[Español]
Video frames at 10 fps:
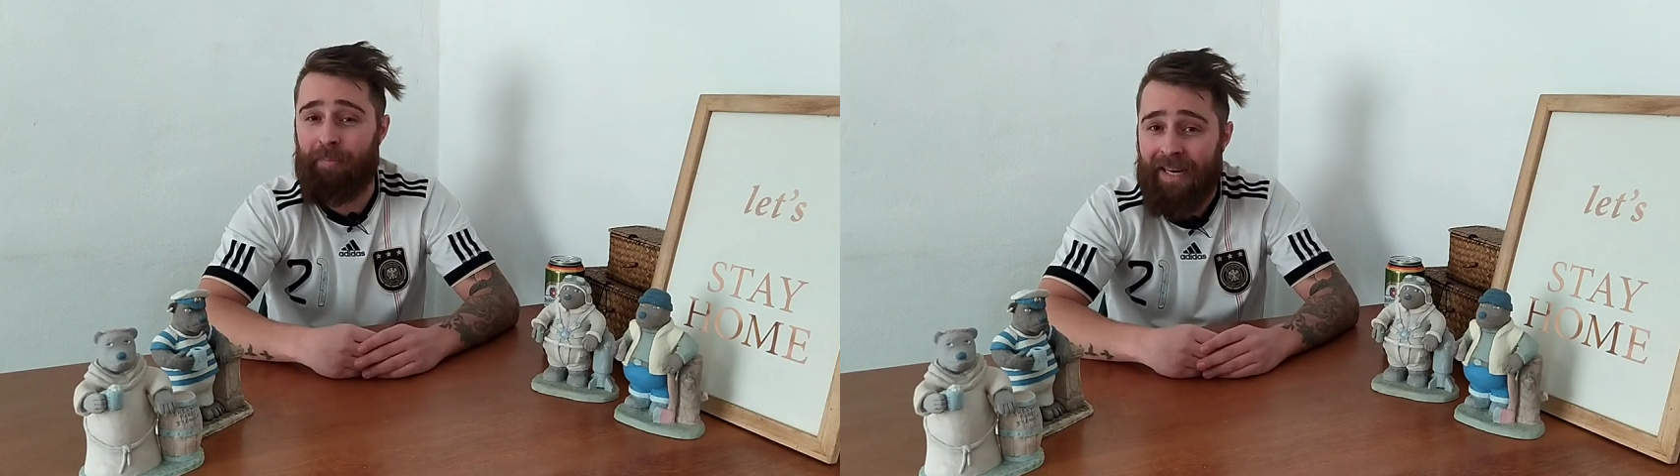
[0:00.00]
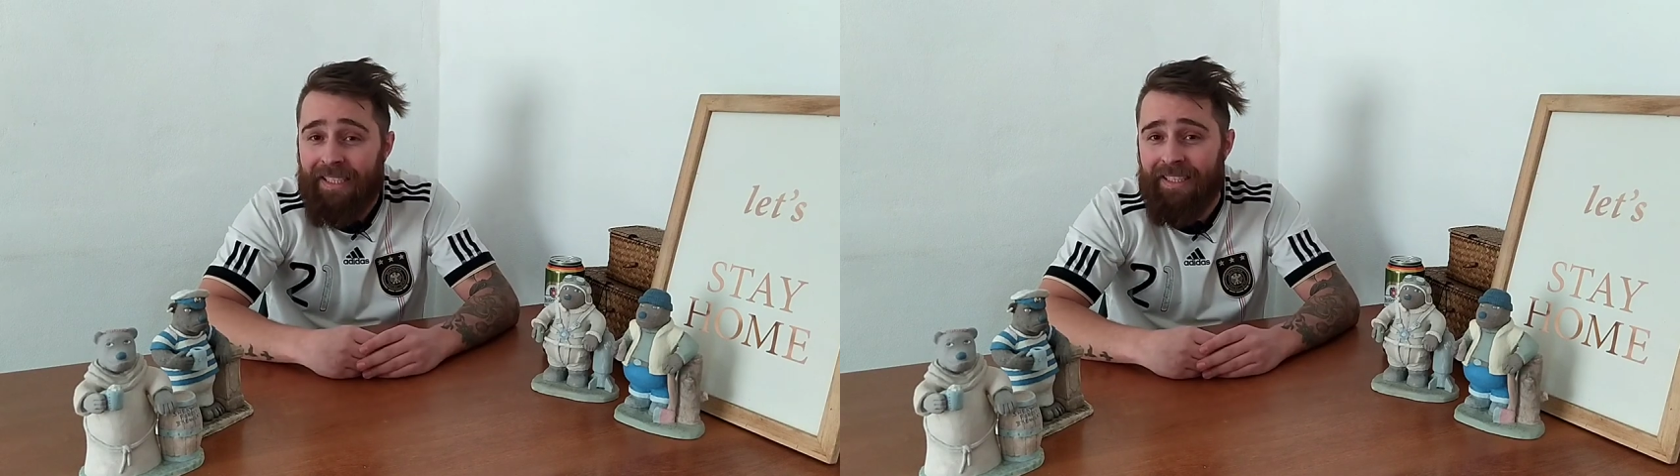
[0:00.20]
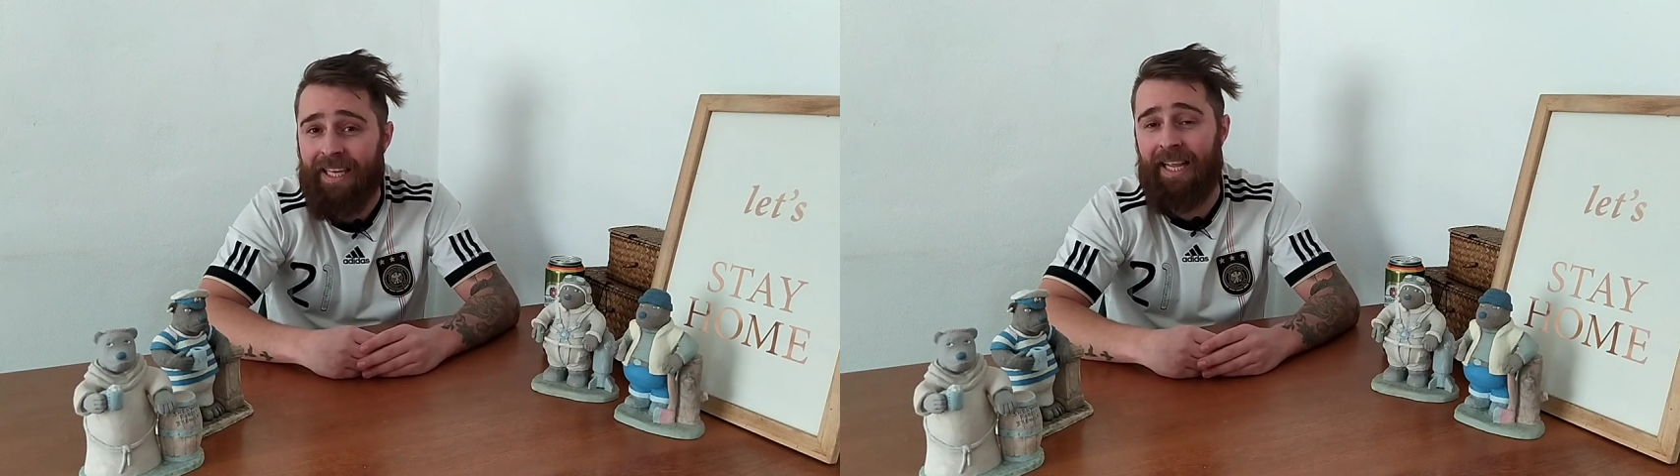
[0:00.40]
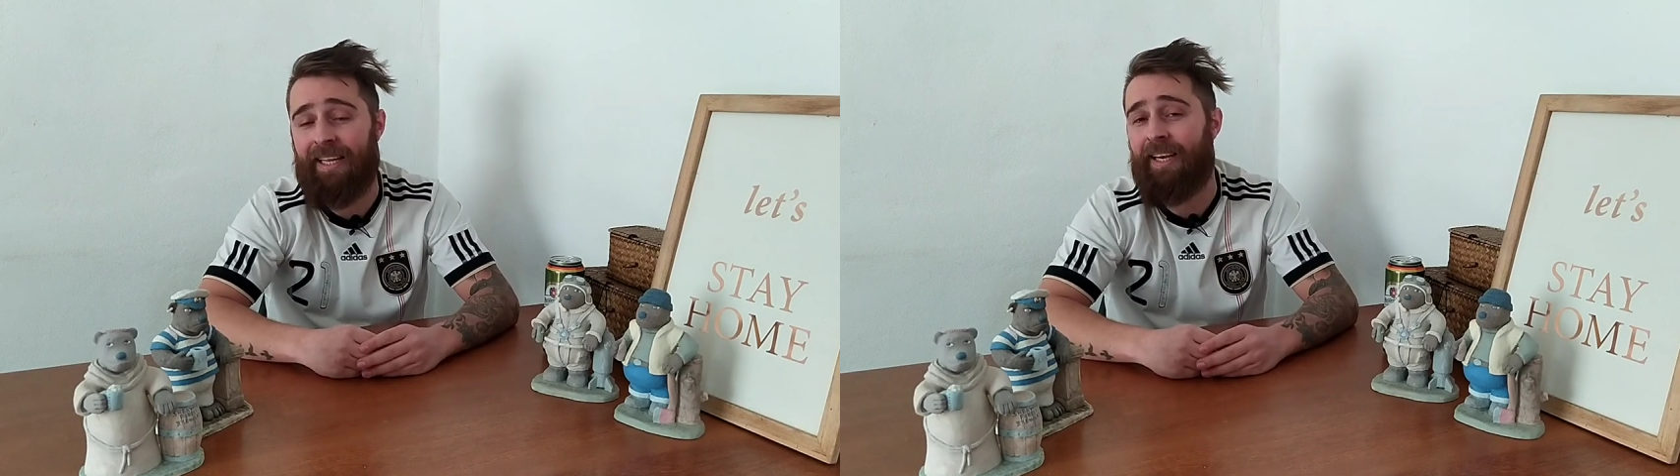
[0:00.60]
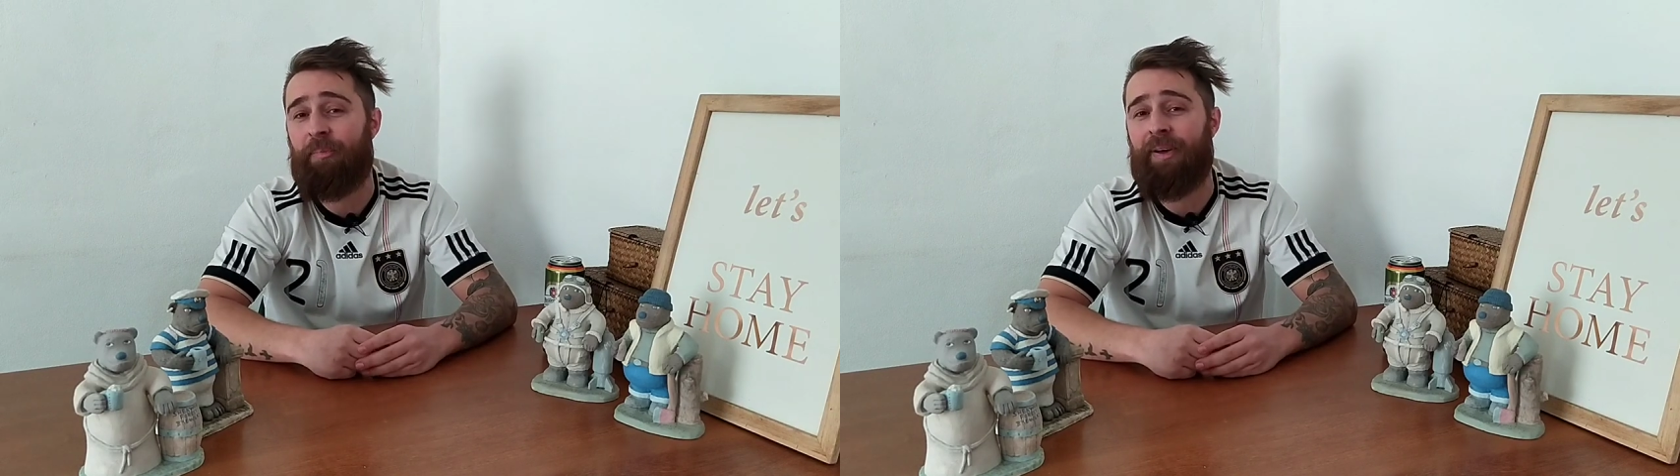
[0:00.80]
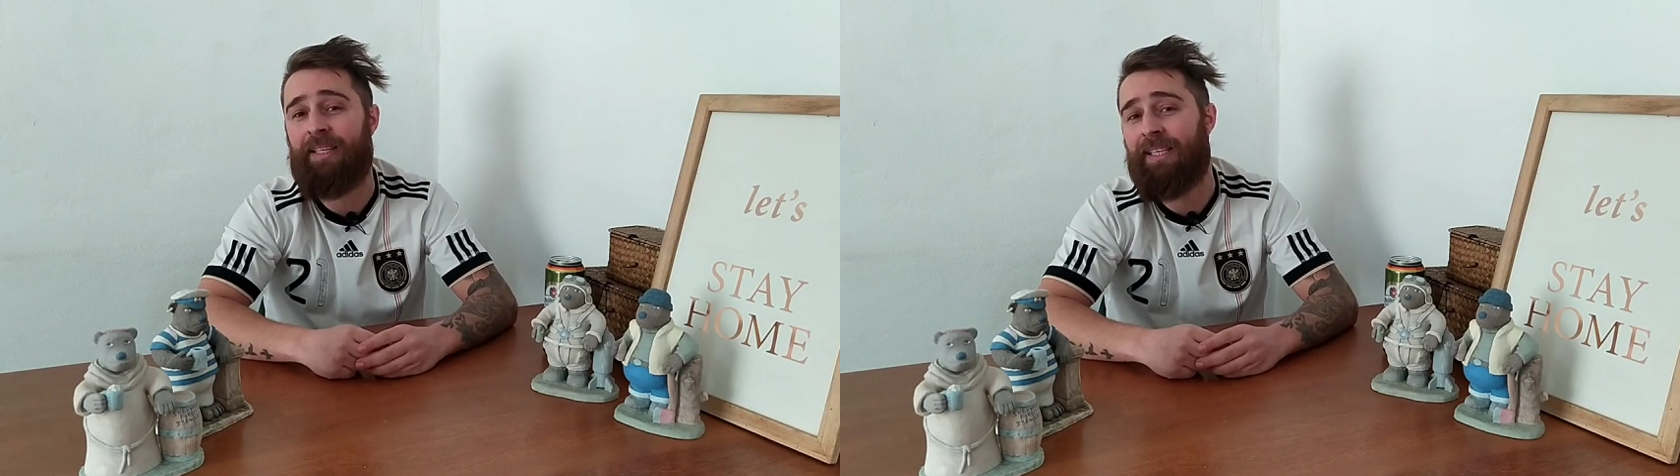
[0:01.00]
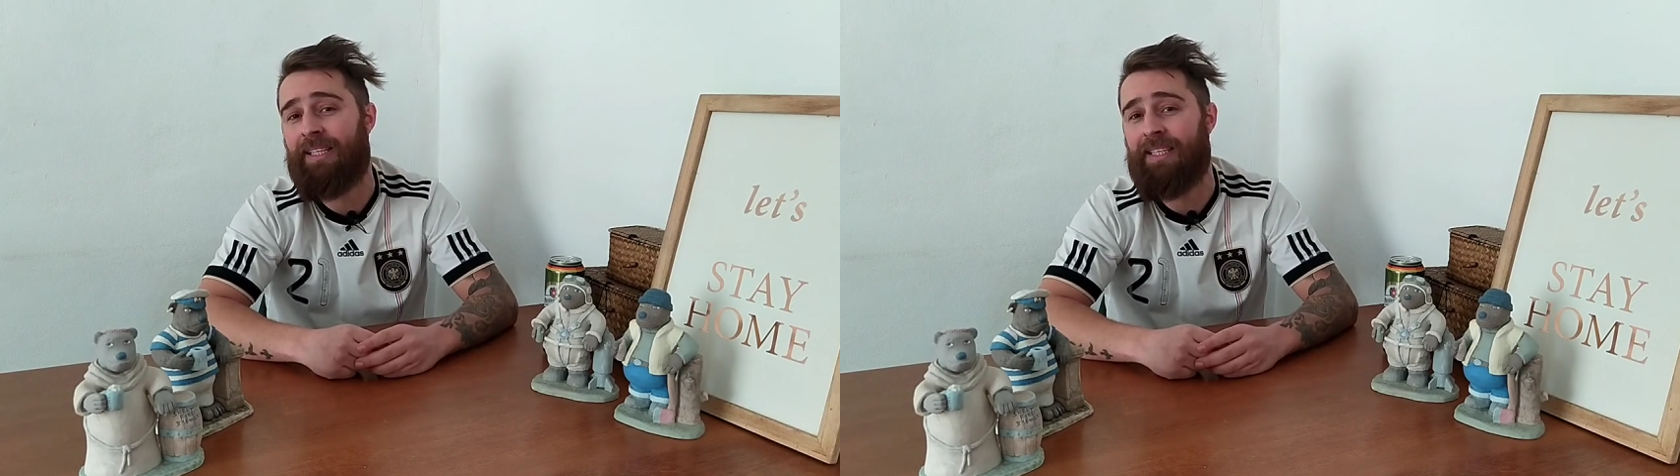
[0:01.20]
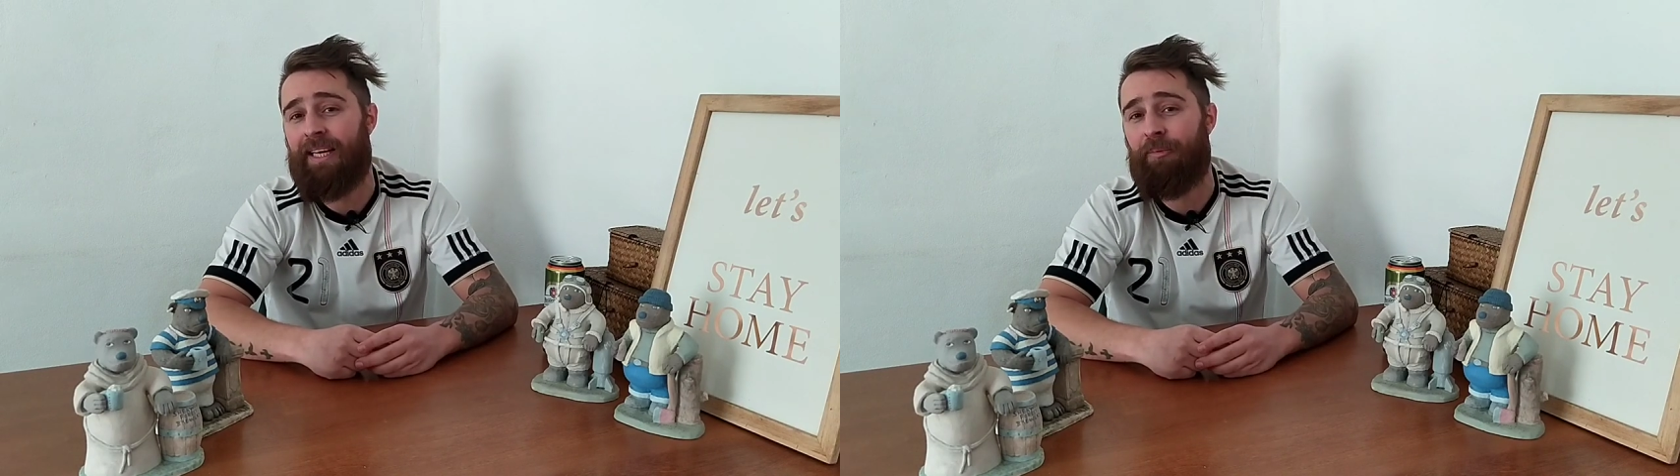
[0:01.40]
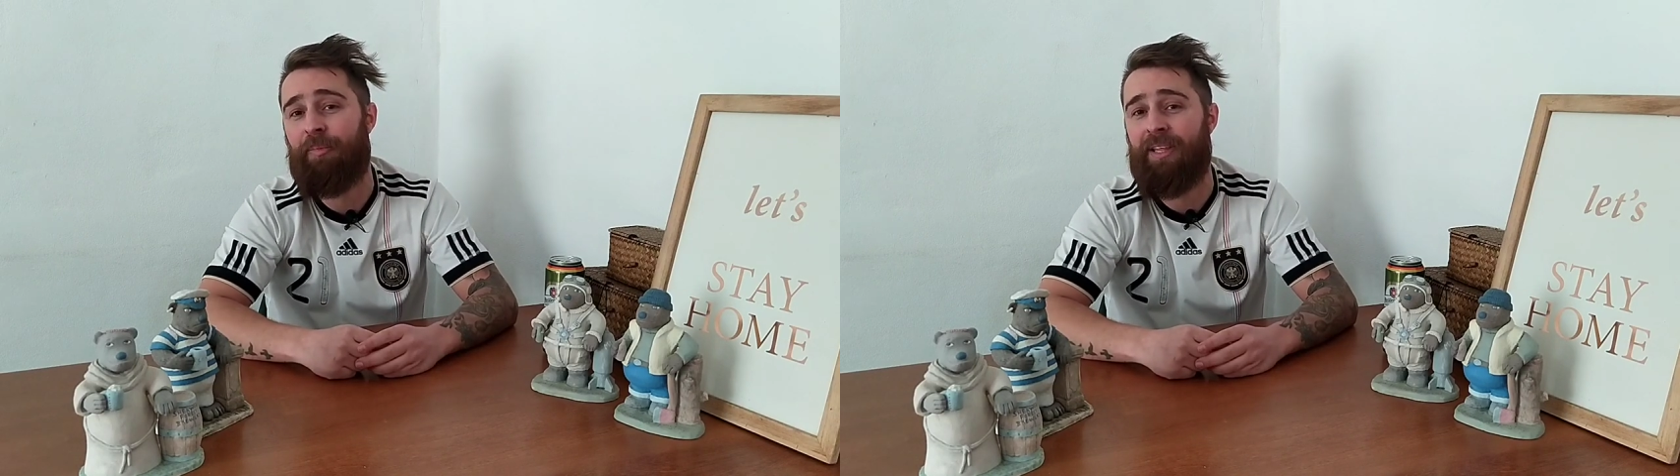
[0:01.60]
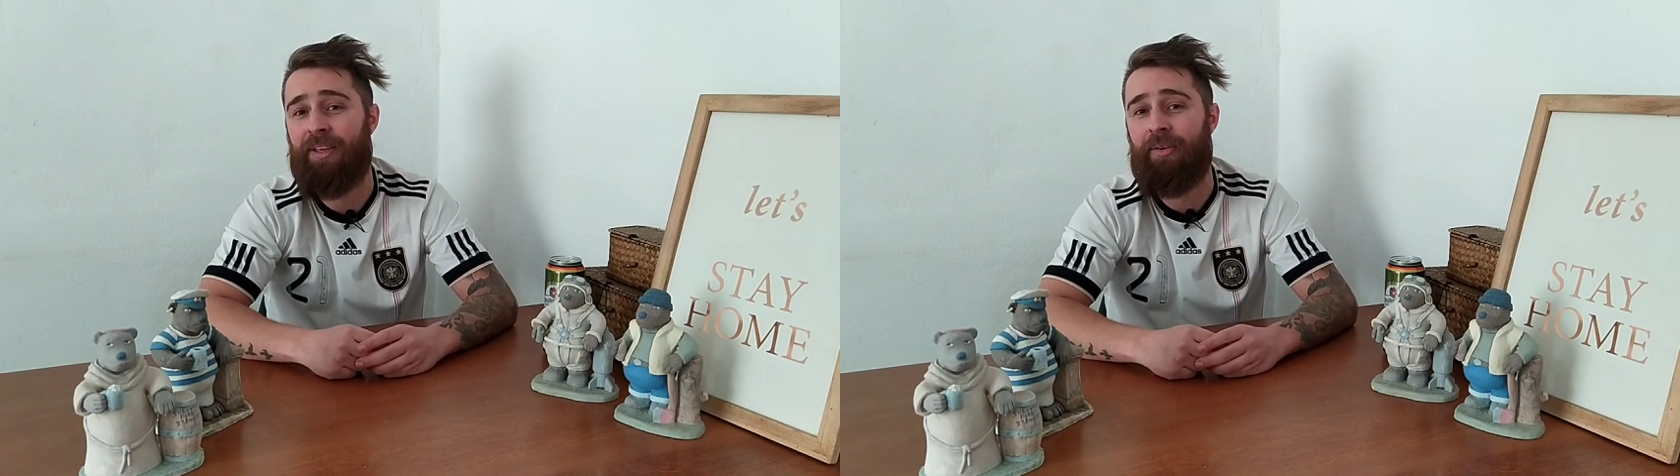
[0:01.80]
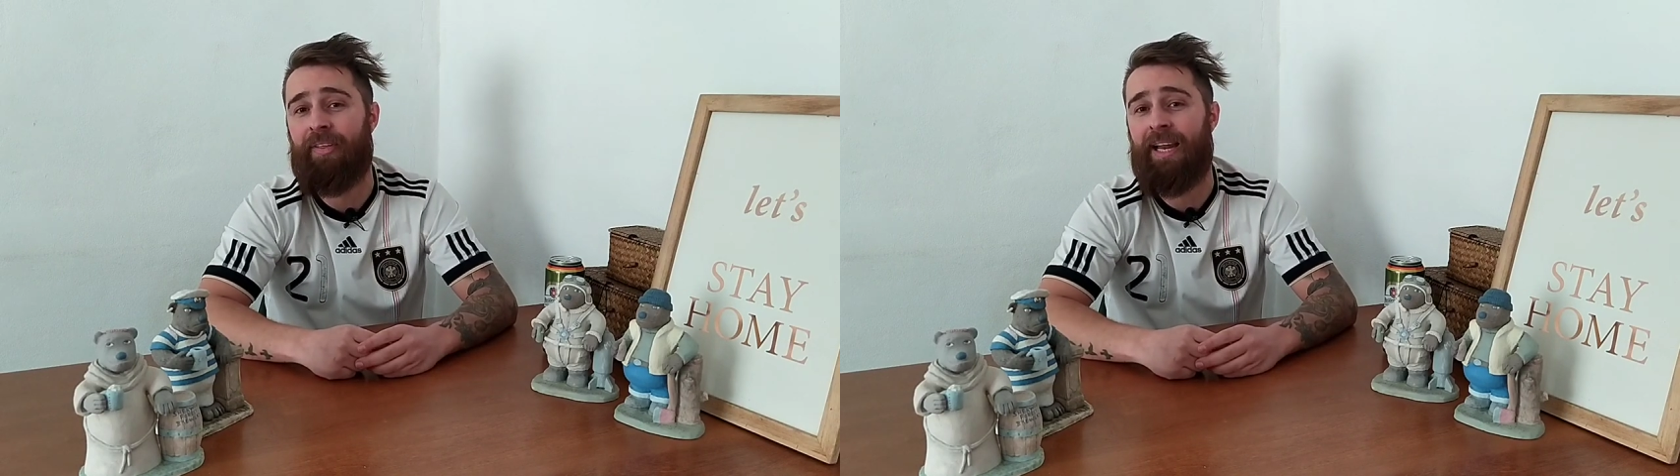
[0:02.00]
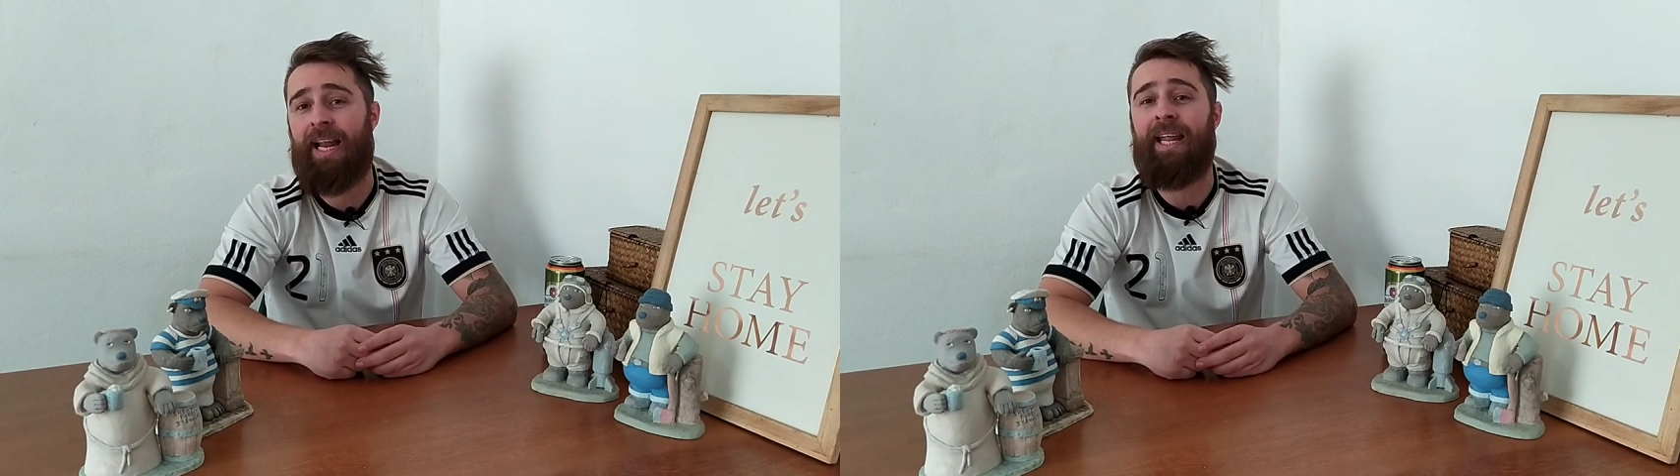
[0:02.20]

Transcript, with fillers: parece que a alguien le puede interesar un video de la